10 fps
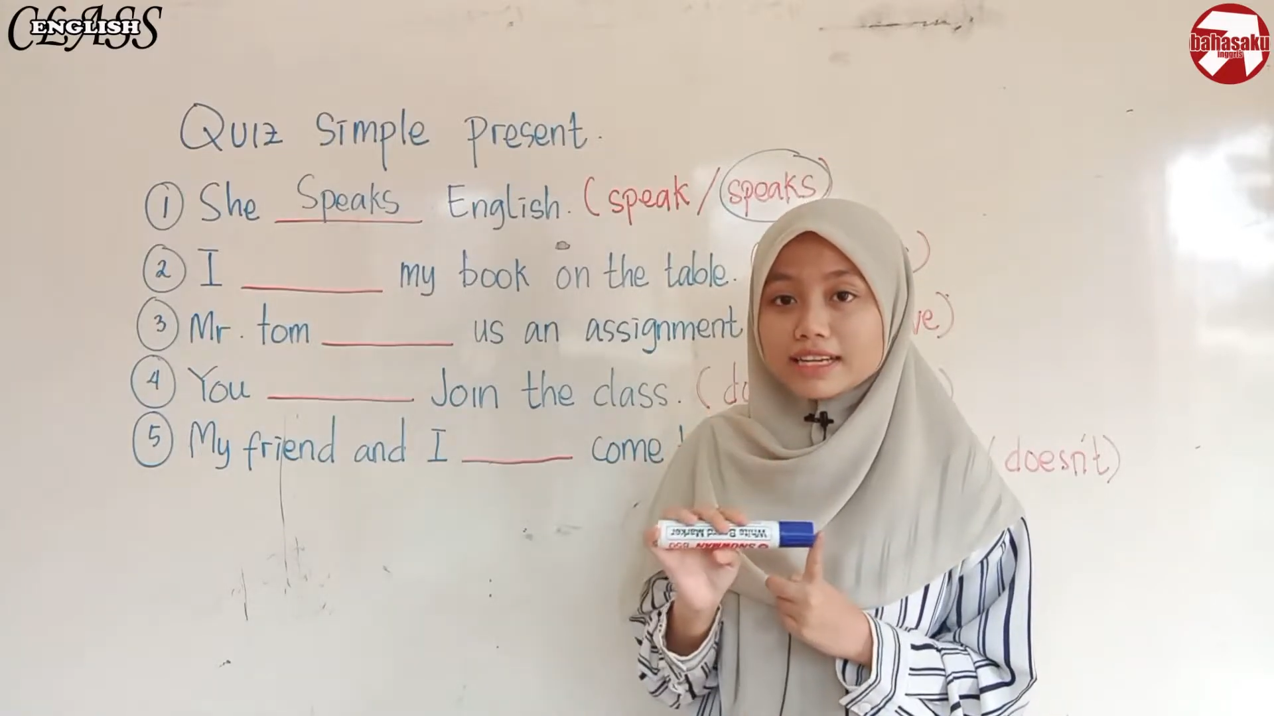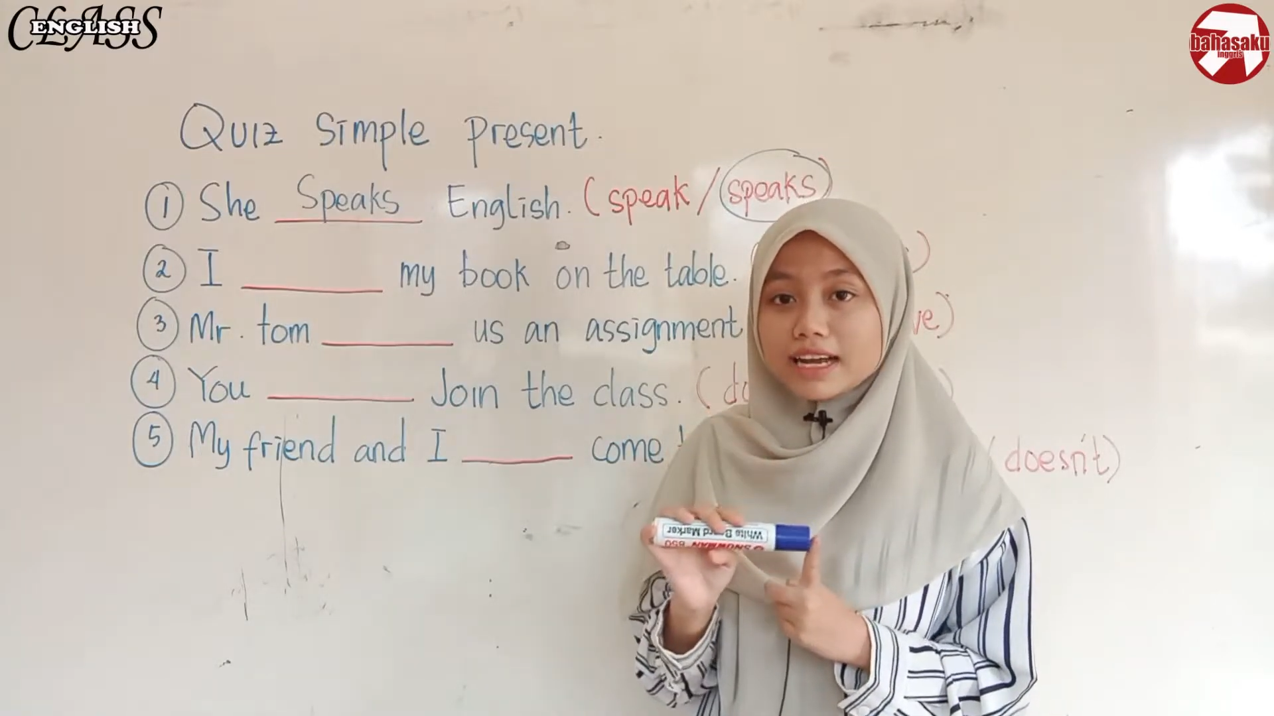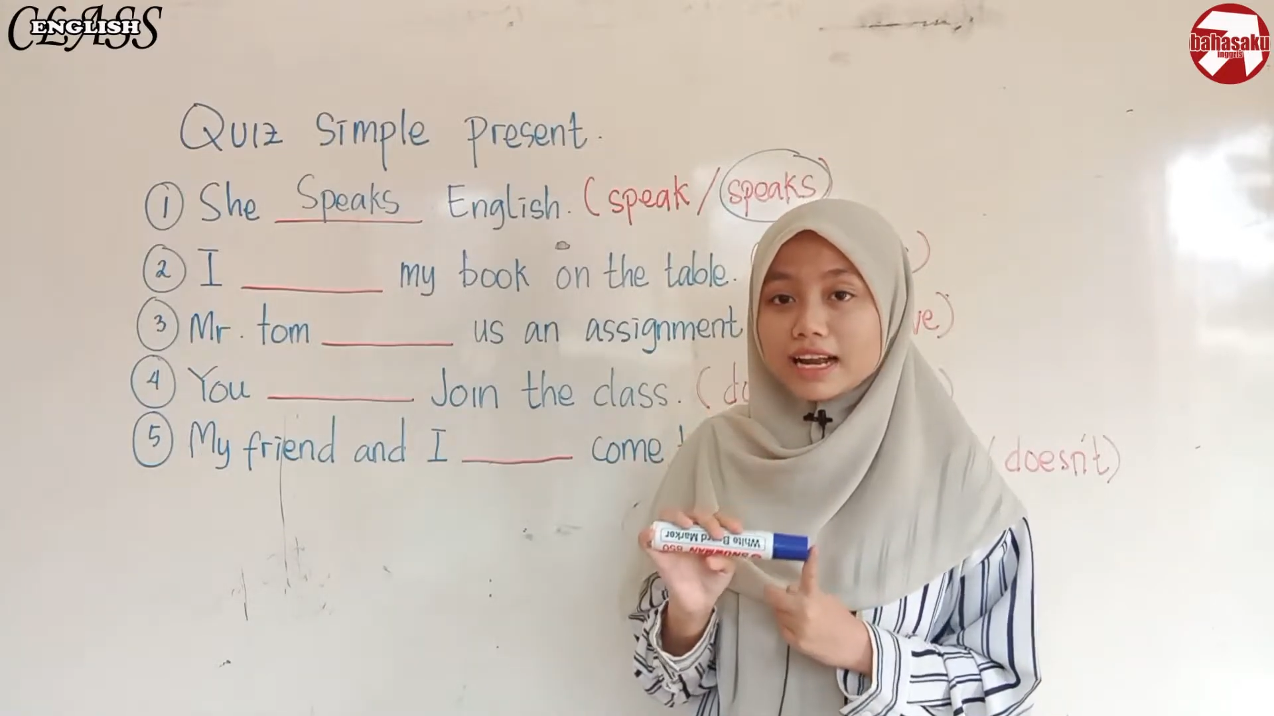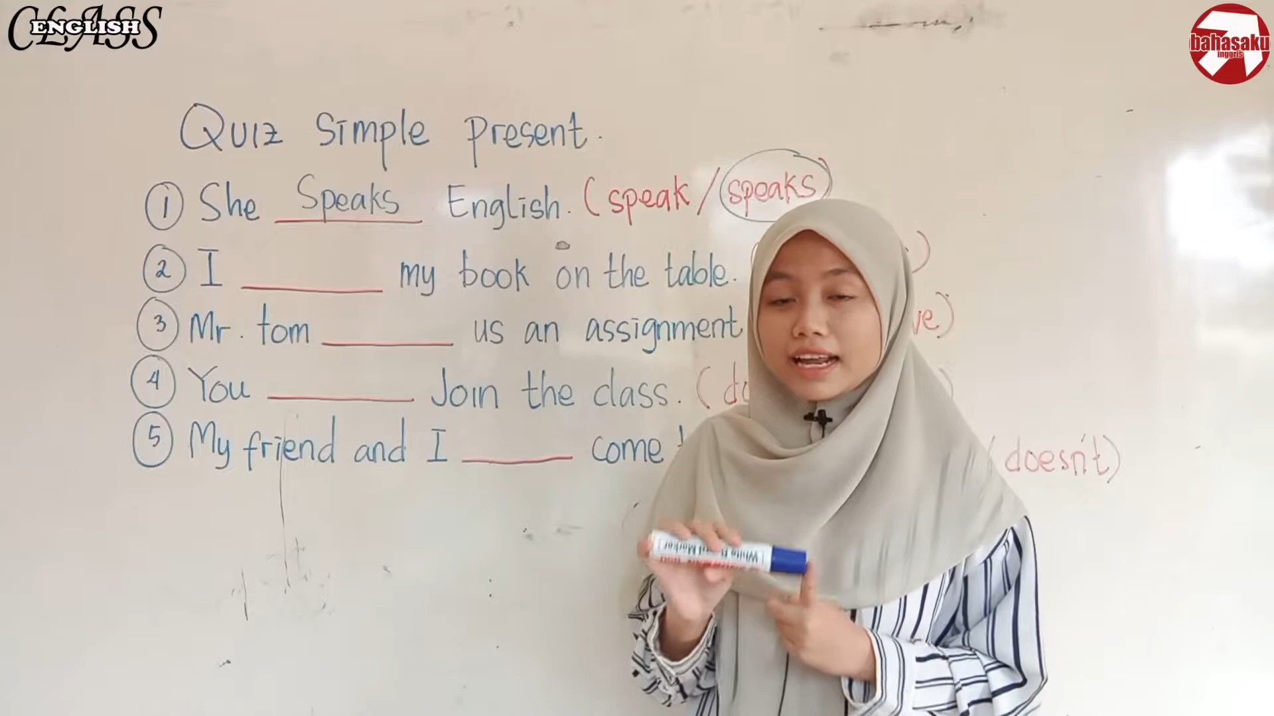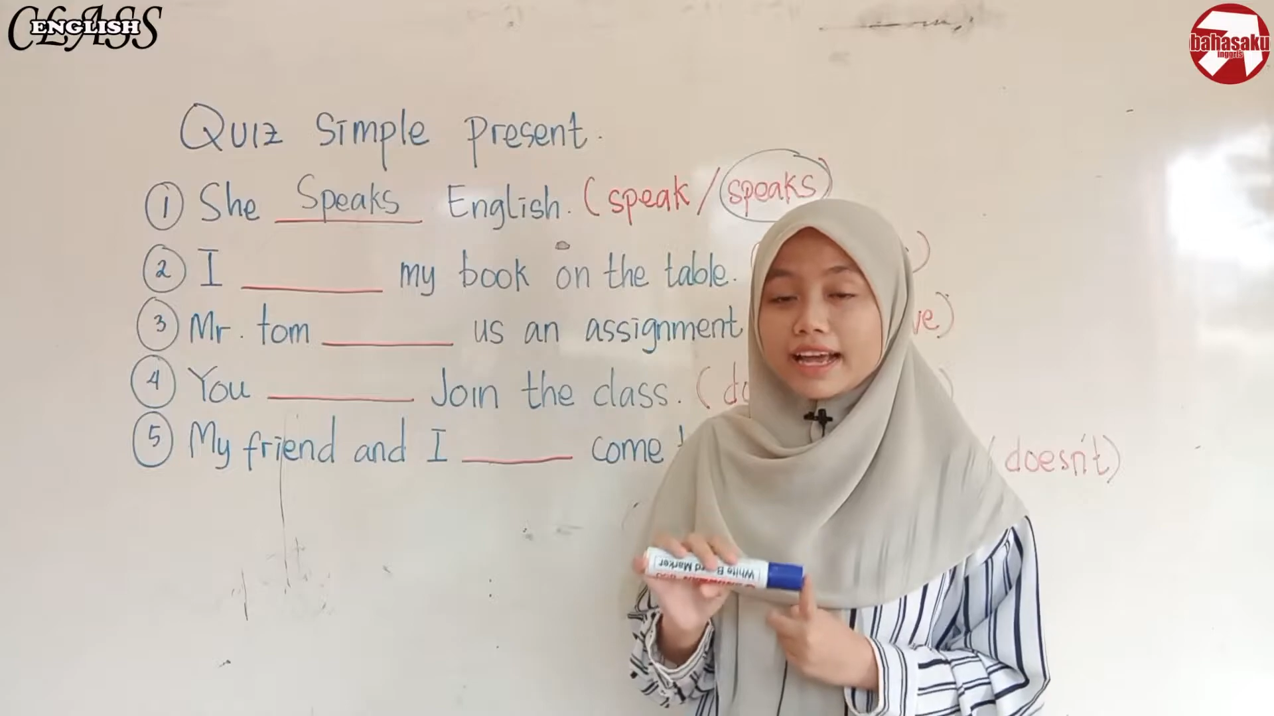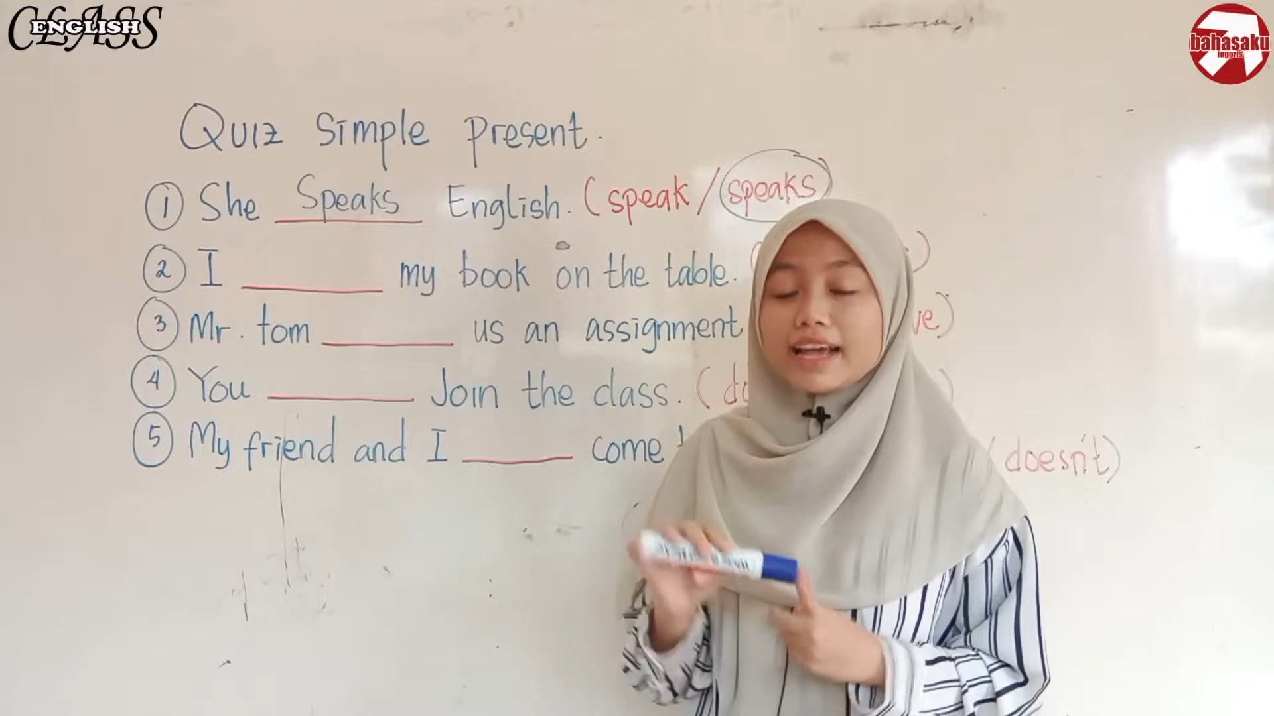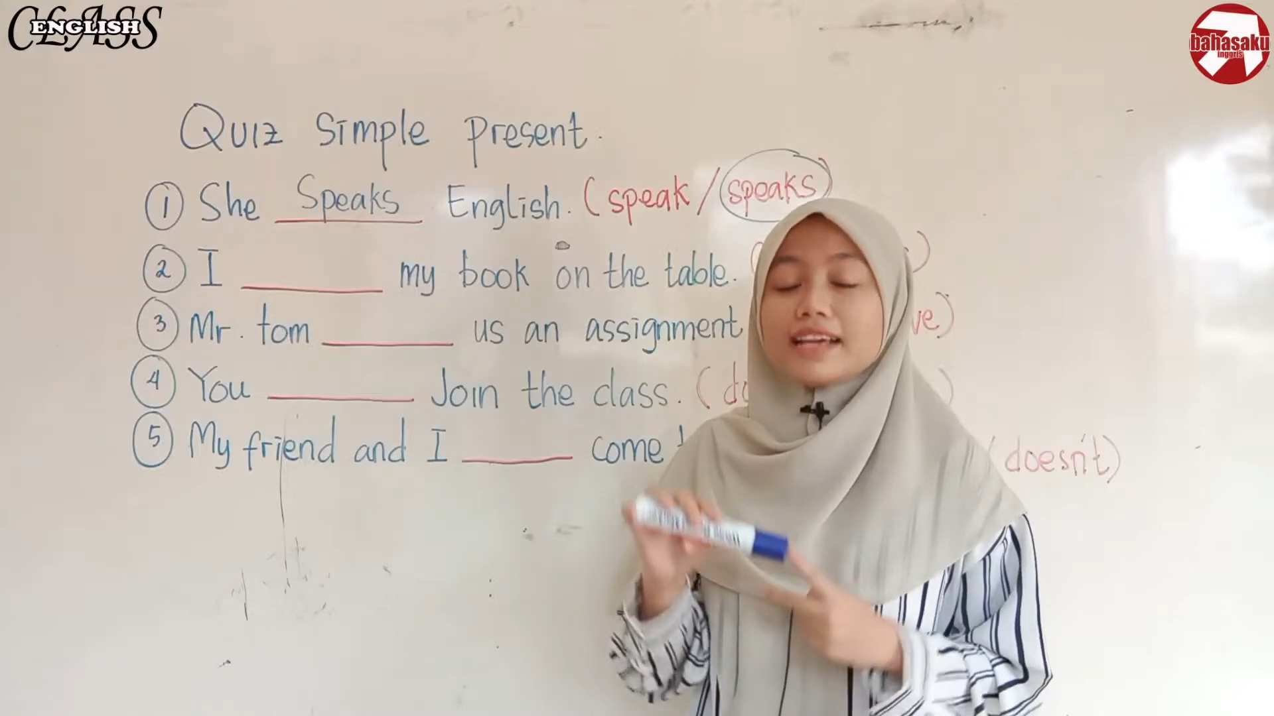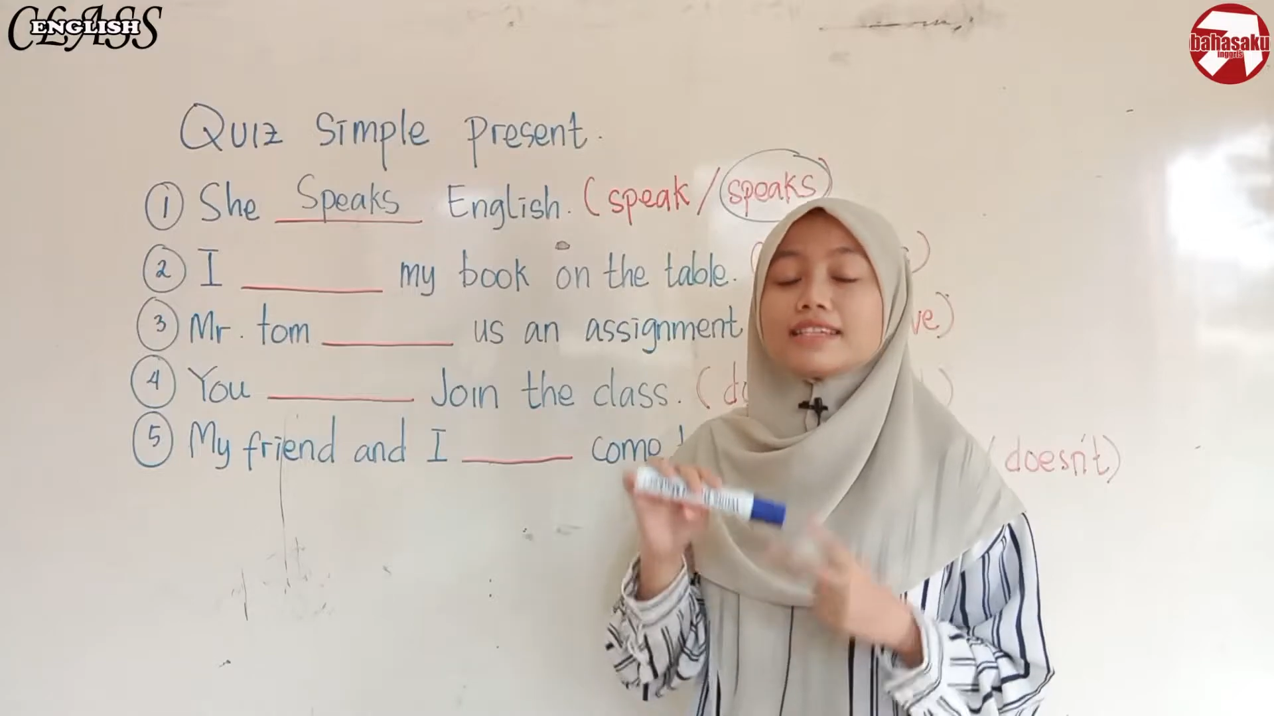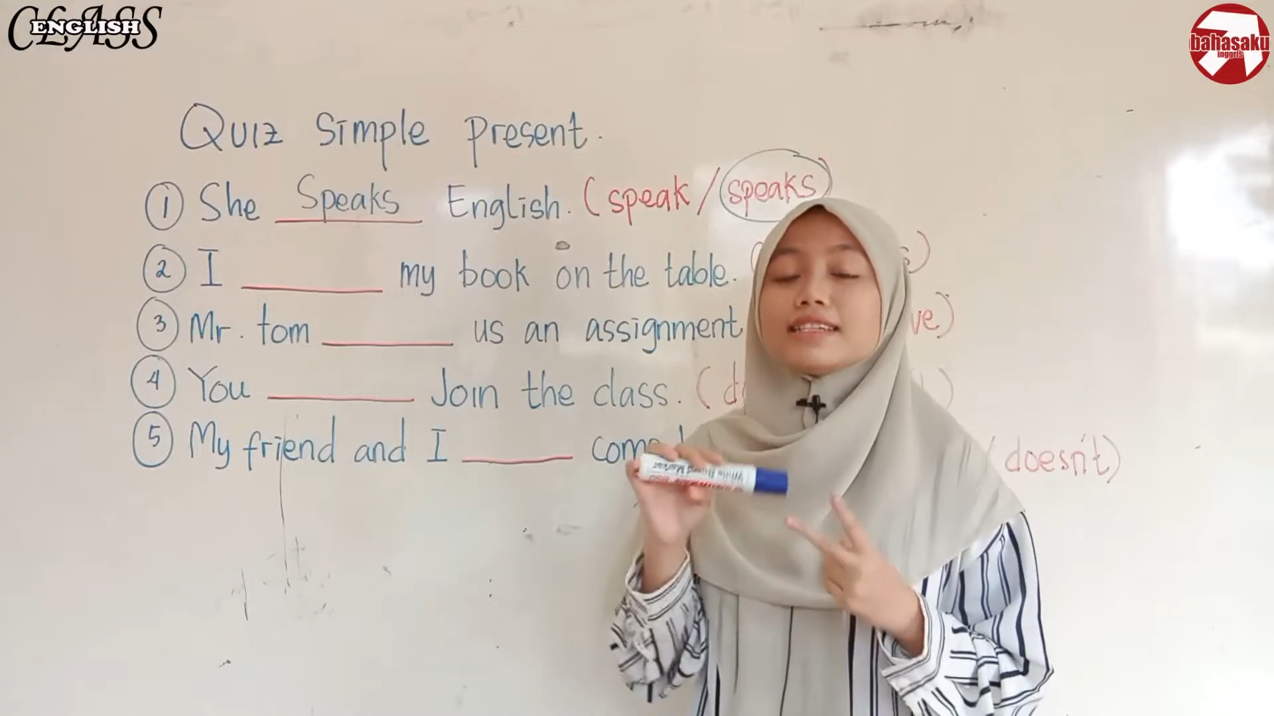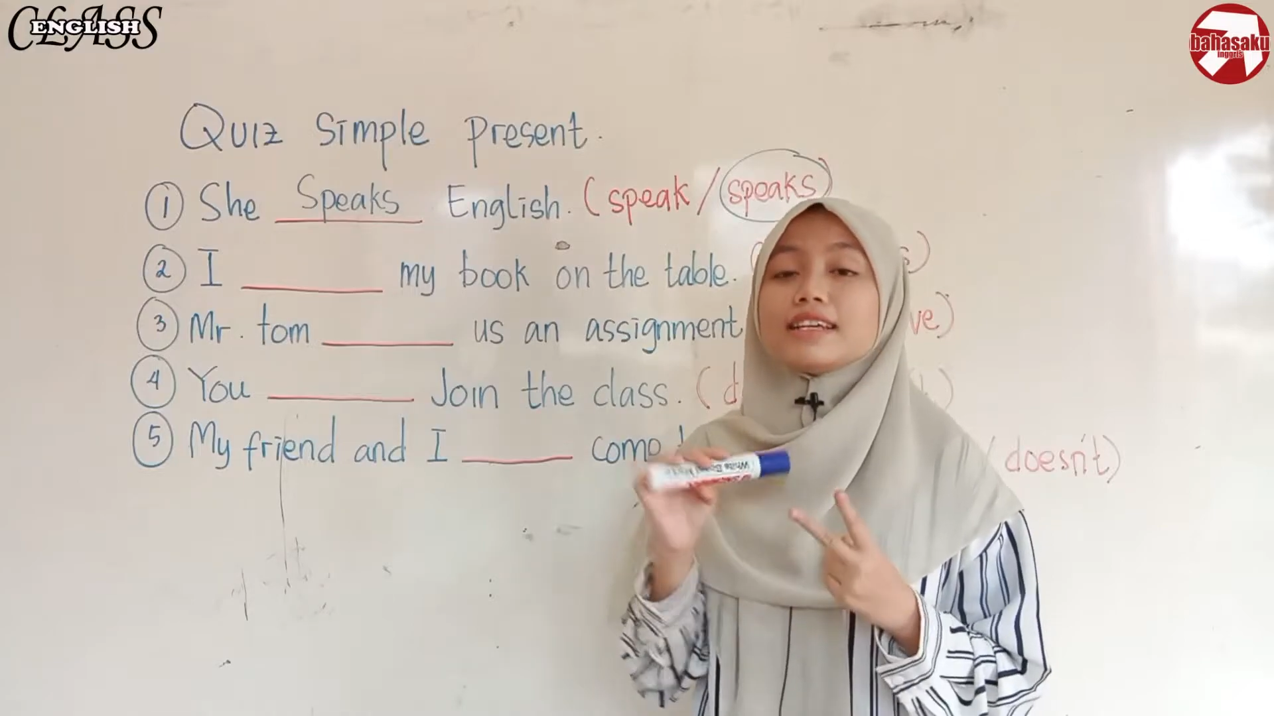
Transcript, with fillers: dengan S,